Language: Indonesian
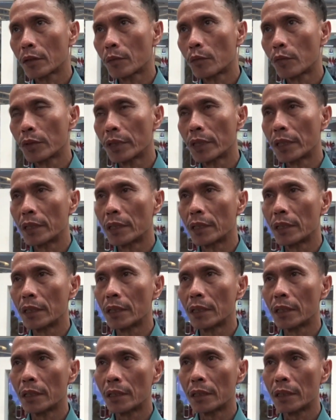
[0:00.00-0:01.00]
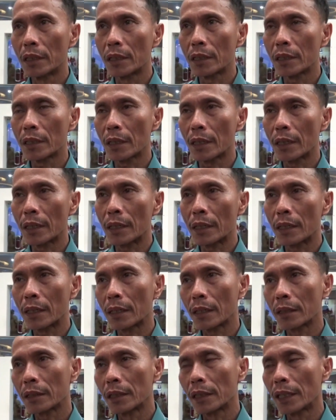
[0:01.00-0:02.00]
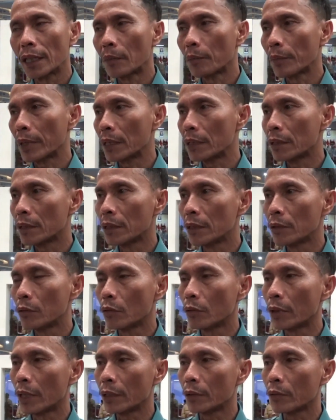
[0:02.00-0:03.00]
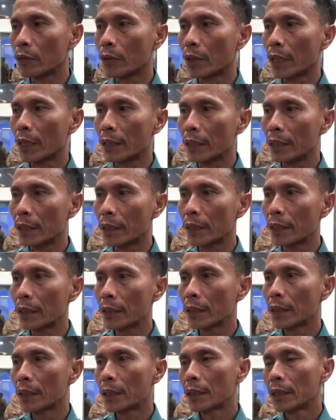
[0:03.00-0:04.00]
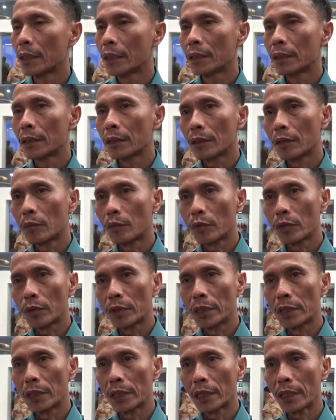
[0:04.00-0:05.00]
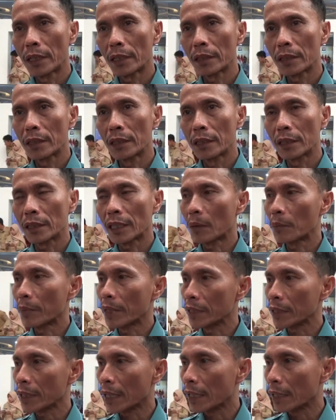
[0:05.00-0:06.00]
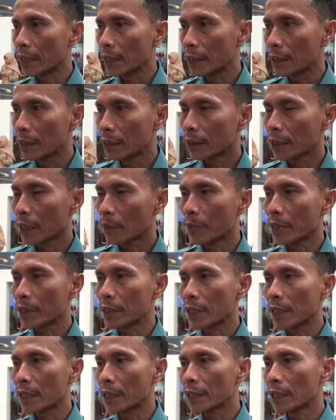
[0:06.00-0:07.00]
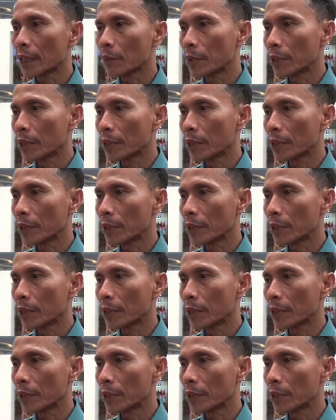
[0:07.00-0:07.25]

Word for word: kemudian di desa di Lampeci juga ada kemudian di Taman Sari, Taman Sari tapi